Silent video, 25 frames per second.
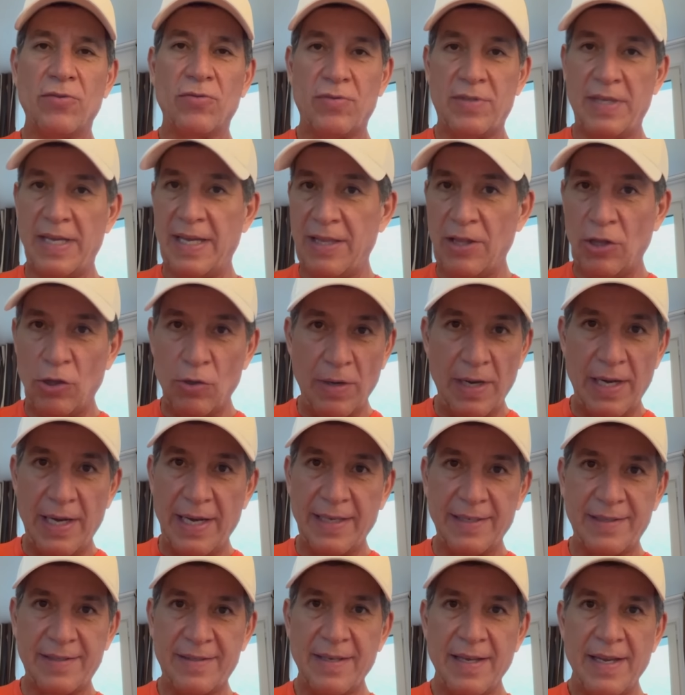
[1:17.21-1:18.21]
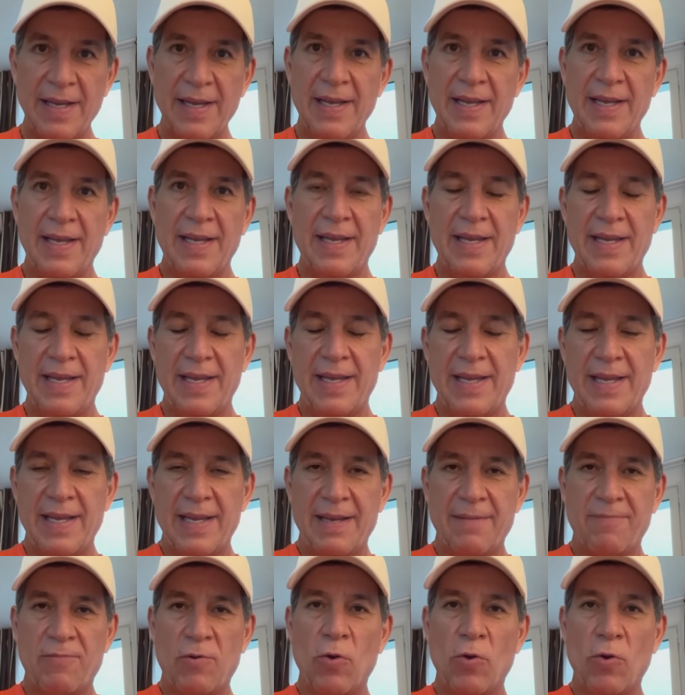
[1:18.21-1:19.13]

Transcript: O sea, en todas las eh,